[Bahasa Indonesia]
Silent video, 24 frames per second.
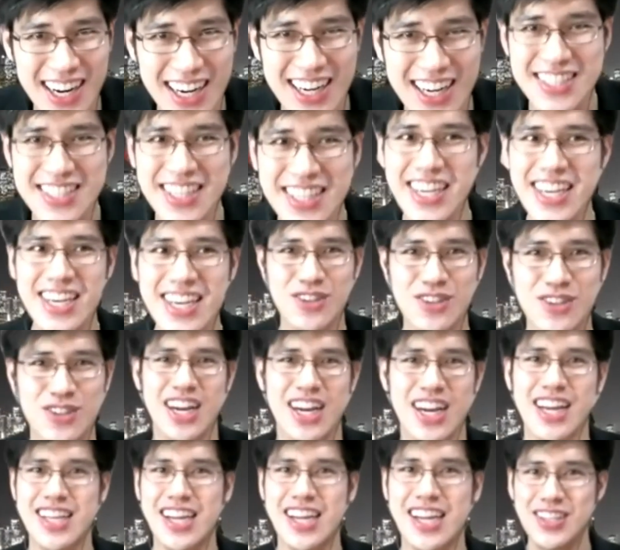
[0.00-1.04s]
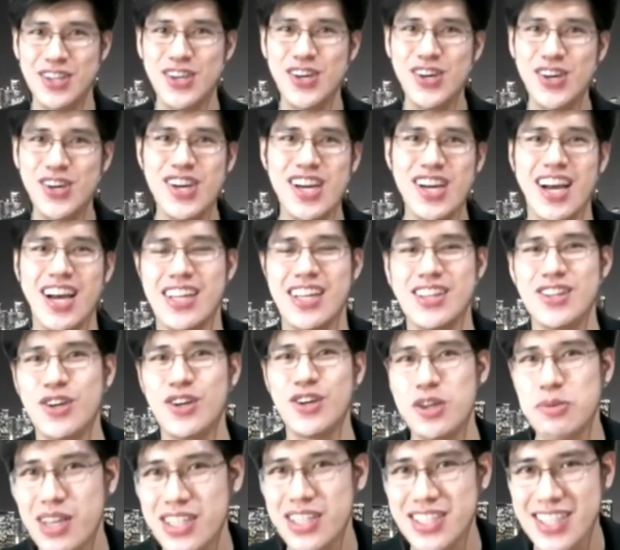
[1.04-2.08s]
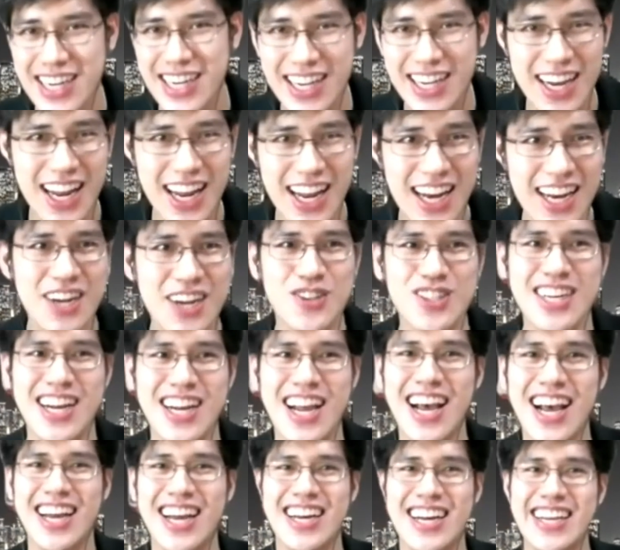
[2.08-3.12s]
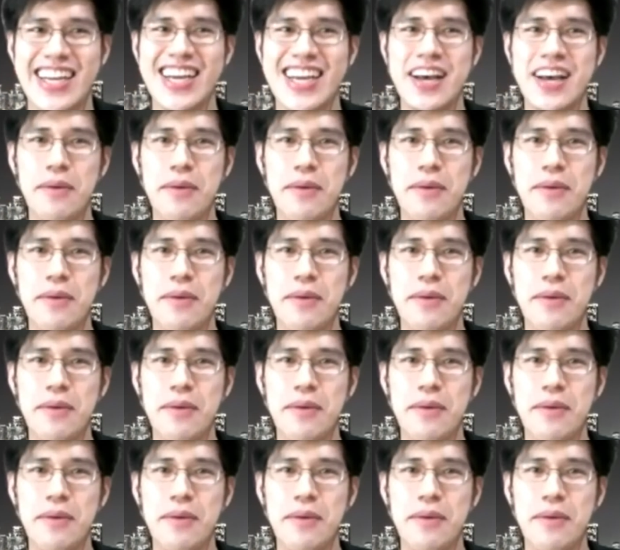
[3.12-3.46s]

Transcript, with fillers: saya Dr. Hartarto atau yang biasa dikenal dengan Dr. Har ya.